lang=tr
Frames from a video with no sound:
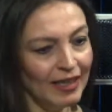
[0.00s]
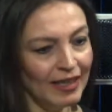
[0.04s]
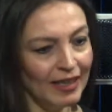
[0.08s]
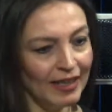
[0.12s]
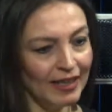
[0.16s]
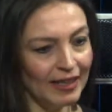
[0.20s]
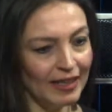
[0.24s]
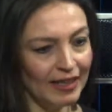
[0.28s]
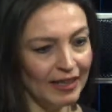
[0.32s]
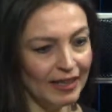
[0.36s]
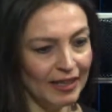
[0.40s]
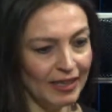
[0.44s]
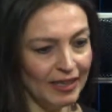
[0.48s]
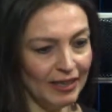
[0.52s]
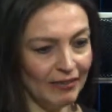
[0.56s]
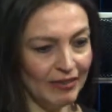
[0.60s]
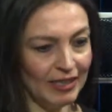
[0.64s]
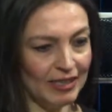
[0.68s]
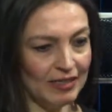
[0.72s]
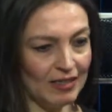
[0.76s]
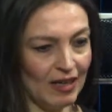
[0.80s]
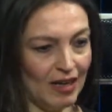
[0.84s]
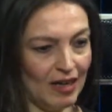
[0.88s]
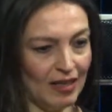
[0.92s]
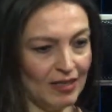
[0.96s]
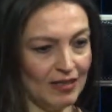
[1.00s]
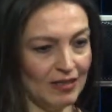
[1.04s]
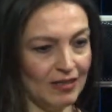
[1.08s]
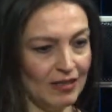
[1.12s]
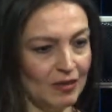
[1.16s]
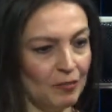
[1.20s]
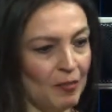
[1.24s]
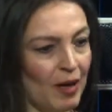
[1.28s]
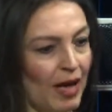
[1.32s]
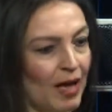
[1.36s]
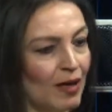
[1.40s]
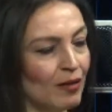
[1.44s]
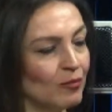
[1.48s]
e, evet
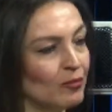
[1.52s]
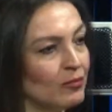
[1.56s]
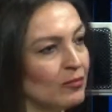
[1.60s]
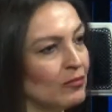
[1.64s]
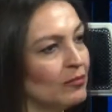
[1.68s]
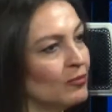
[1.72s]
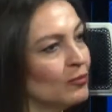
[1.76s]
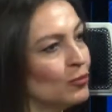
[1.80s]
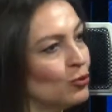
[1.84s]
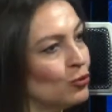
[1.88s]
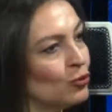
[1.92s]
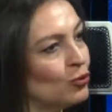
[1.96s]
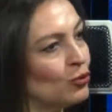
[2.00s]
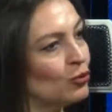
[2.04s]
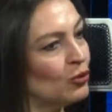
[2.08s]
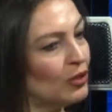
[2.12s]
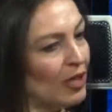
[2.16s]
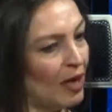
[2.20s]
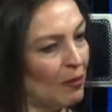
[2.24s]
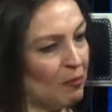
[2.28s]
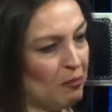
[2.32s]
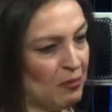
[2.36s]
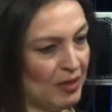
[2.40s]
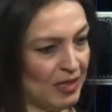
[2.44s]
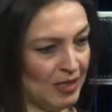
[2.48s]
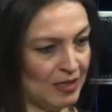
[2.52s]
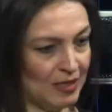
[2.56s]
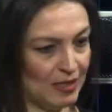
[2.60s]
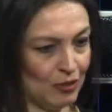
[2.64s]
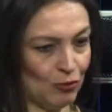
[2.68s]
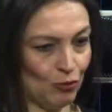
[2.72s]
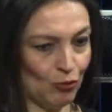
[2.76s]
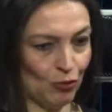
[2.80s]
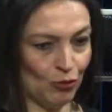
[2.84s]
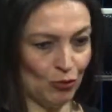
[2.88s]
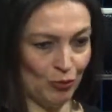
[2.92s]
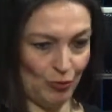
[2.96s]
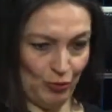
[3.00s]
artık ben bunu yapmak
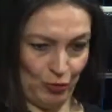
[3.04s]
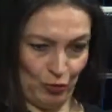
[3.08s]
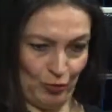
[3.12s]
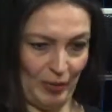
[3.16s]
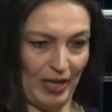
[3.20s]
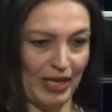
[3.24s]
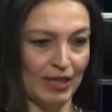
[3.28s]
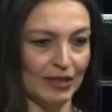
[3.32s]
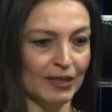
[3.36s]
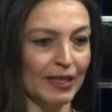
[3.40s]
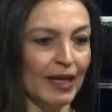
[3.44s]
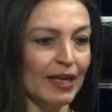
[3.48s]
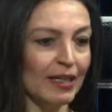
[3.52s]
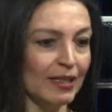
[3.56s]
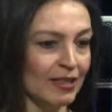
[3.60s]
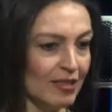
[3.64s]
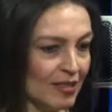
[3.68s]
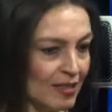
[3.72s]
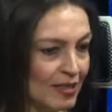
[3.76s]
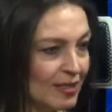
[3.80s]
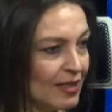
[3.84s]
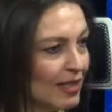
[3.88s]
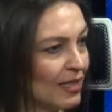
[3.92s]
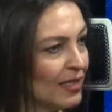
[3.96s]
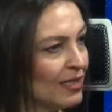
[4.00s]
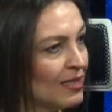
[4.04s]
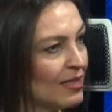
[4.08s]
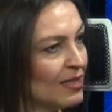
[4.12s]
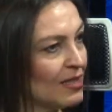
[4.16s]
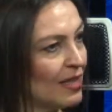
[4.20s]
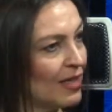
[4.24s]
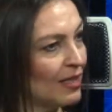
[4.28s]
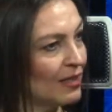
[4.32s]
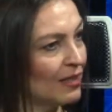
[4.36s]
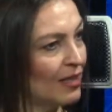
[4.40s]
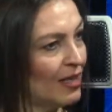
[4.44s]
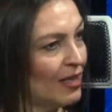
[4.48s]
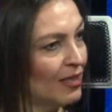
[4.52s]
istiyorum. Bunu benden isteyen
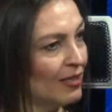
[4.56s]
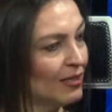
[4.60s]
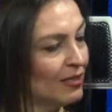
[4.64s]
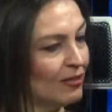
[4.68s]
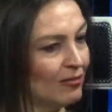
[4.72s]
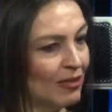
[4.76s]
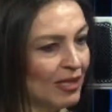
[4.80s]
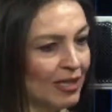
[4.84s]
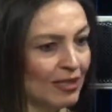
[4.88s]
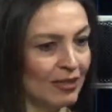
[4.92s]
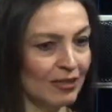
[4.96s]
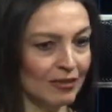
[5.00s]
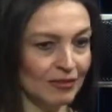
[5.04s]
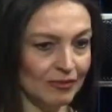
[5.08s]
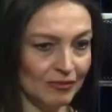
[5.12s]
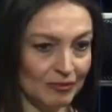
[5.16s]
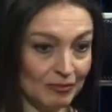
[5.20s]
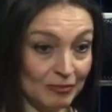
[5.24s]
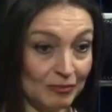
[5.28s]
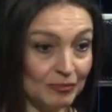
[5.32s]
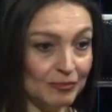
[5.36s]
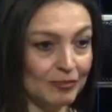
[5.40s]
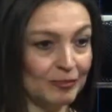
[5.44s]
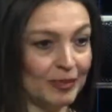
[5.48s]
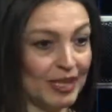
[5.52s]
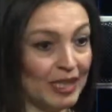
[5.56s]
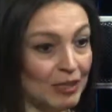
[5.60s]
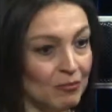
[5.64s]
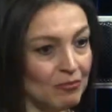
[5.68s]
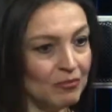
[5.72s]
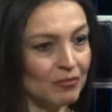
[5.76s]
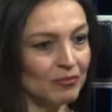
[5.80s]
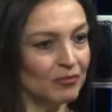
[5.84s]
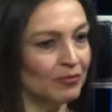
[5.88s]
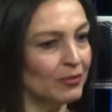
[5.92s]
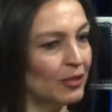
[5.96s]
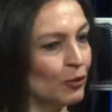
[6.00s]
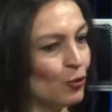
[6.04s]
insanlar da var. Benim
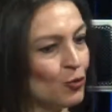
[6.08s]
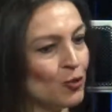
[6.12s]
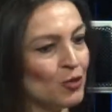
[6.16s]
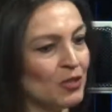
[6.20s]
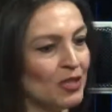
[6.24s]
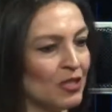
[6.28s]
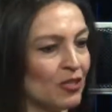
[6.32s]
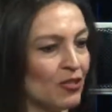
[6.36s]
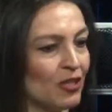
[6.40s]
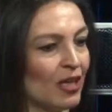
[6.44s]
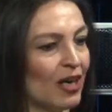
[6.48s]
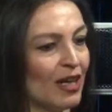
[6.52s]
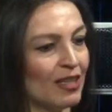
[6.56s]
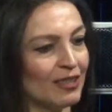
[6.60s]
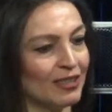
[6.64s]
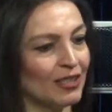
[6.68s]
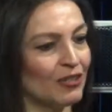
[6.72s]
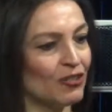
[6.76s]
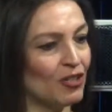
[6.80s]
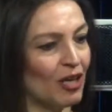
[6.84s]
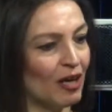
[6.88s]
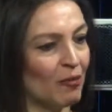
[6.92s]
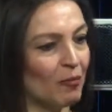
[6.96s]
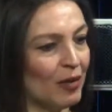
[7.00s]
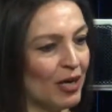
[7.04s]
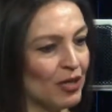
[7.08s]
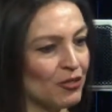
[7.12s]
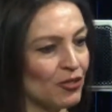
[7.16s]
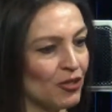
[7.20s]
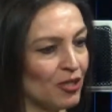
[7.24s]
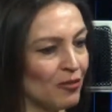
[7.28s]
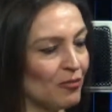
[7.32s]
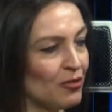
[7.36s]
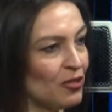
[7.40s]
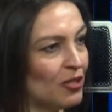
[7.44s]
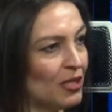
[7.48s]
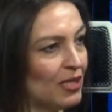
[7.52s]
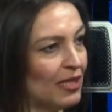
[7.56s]
gösterecek, anlatacak
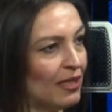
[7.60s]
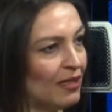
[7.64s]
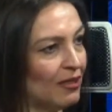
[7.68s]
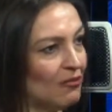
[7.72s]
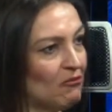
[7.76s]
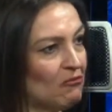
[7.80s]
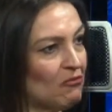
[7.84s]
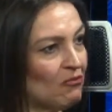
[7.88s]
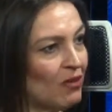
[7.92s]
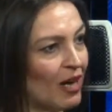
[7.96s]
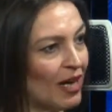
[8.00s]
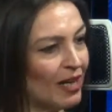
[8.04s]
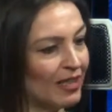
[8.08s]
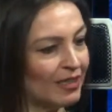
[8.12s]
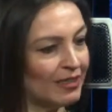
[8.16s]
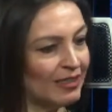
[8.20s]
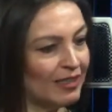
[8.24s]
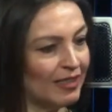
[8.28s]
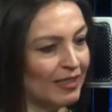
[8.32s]
başka bir şeylerim var